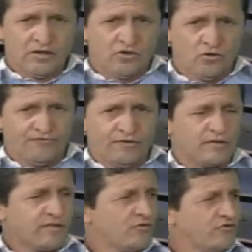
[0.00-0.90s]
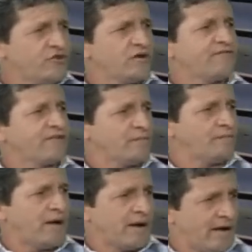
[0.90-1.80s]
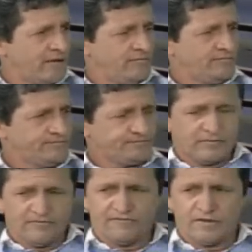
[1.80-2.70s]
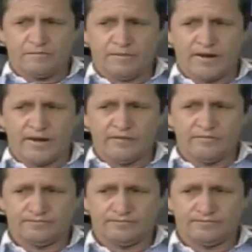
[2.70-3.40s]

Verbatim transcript: E eu fiz a cirurgia, fiquei parado, fiquei parado.